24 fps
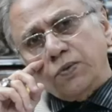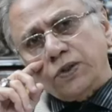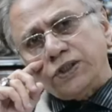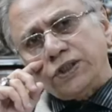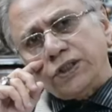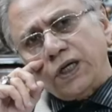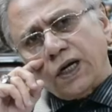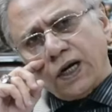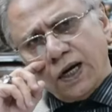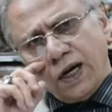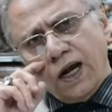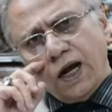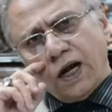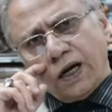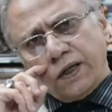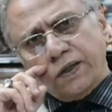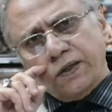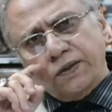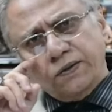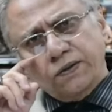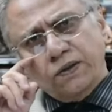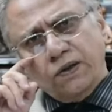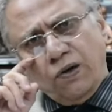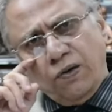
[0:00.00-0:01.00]
बेशर लाख
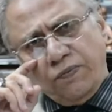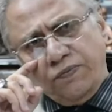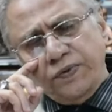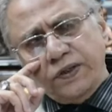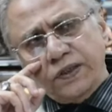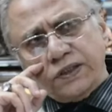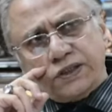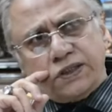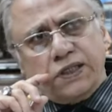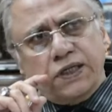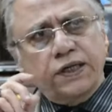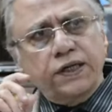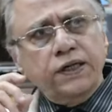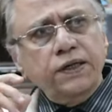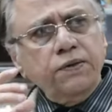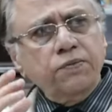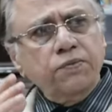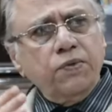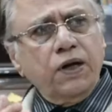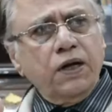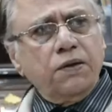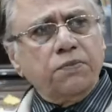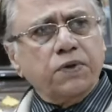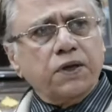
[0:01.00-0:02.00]
ऑब्वियसली
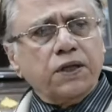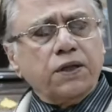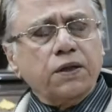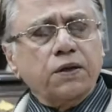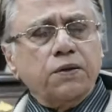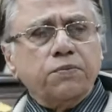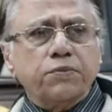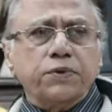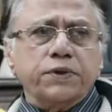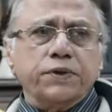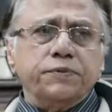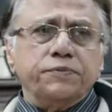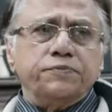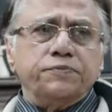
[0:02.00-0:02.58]
मतलब